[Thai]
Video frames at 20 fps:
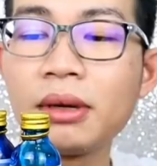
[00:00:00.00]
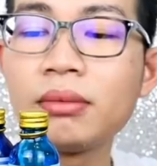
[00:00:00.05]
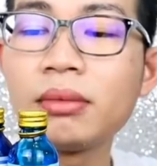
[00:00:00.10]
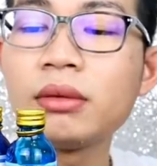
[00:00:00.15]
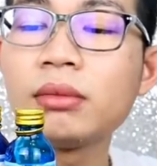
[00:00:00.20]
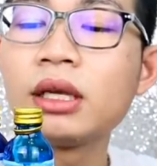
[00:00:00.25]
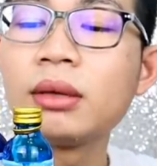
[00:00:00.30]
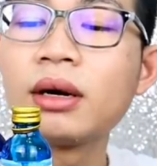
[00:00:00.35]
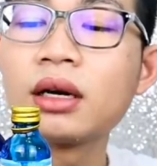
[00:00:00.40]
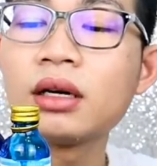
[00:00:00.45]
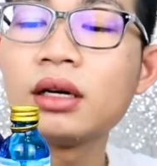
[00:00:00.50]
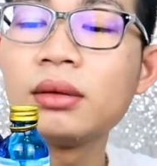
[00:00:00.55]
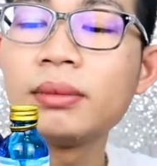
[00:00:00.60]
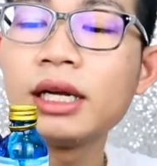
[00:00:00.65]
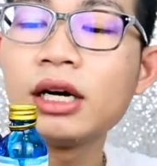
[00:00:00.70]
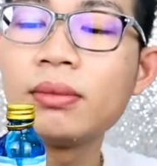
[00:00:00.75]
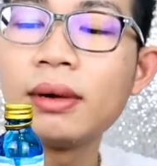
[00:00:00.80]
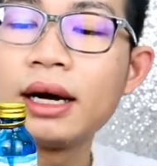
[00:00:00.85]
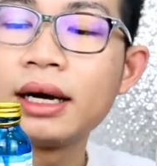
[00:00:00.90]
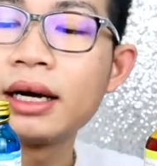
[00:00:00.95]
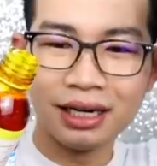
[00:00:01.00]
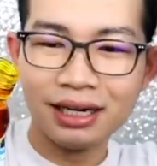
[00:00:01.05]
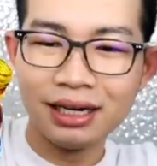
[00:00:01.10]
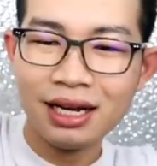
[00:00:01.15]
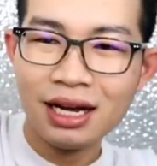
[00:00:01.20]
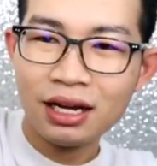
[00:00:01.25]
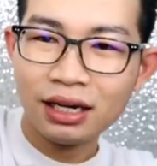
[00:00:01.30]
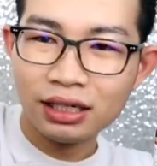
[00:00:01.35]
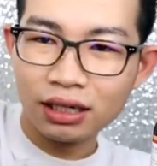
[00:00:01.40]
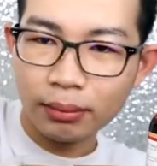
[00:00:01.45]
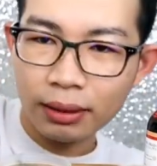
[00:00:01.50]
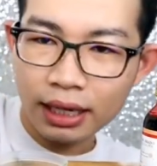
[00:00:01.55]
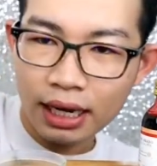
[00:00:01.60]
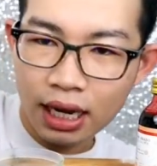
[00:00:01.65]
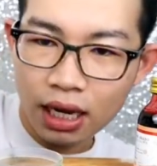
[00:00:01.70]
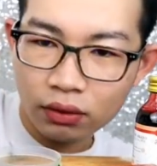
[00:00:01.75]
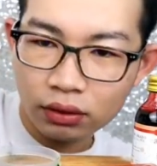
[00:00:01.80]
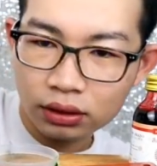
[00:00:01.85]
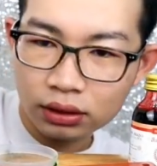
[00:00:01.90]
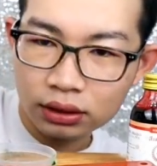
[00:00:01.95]
นมันไม่มีมันก็เลยไม่ได้ออกมานะครับเหลืองมะ
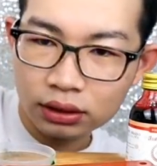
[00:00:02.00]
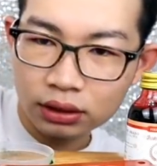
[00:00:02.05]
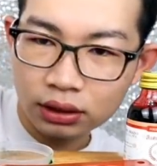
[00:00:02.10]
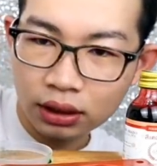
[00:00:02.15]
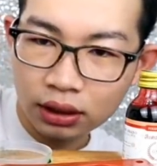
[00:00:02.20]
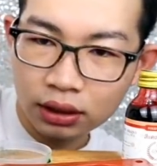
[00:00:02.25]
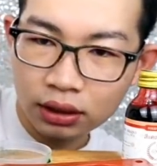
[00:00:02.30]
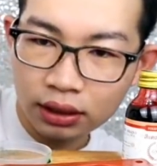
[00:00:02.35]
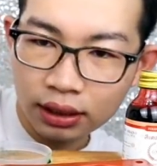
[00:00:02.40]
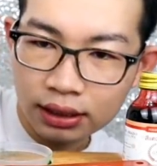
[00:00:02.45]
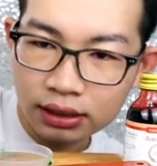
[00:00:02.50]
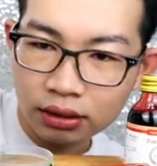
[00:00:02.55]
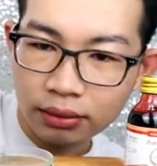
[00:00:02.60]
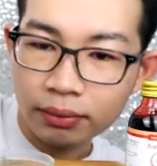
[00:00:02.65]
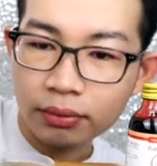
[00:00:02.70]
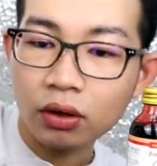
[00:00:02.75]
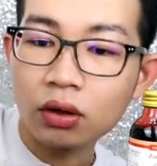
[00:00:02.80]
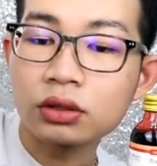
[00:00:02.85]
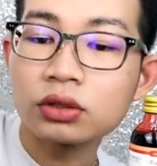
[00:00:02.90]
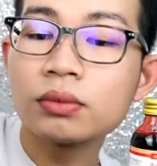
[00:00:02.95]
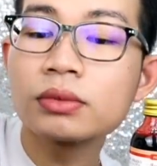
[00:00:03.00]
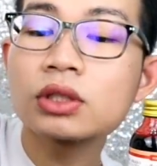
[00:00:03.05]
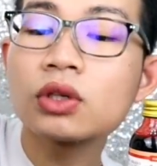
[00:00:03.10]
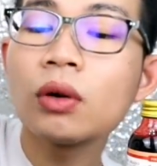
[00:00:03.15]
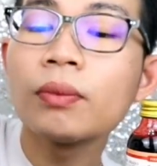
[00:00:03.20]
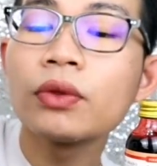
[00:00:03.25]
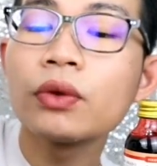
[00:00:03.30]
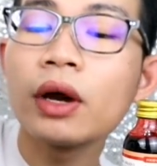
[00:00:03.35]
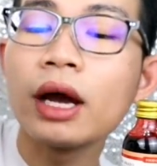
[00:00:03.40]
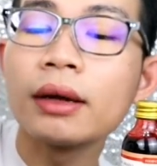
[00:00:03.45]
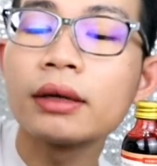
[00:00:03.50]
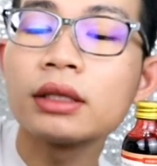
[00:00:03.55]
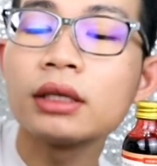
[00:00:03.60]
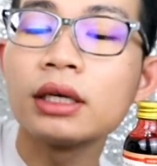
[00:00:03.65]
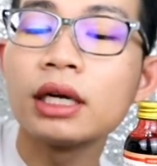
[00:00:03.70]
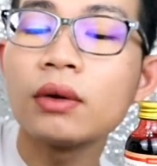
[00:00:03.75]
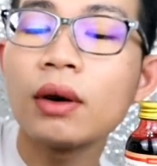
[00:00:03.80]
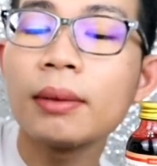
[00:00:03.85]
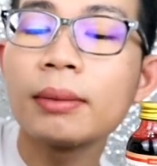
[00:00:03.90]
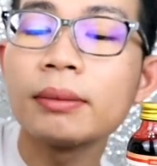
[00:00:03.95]
นาวคือน่าจะแบบออกส้มๆด้วย
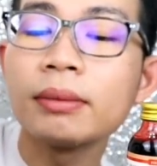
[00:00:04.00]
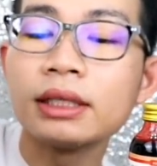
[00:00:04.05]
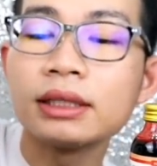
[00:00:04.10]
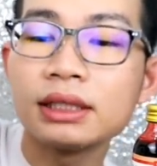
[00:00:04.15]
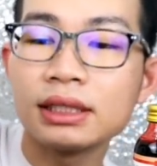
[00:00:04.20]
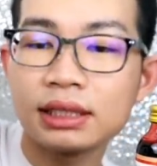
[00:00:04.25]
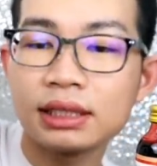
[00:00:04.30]
ถึงได้ว่ามันเหมือน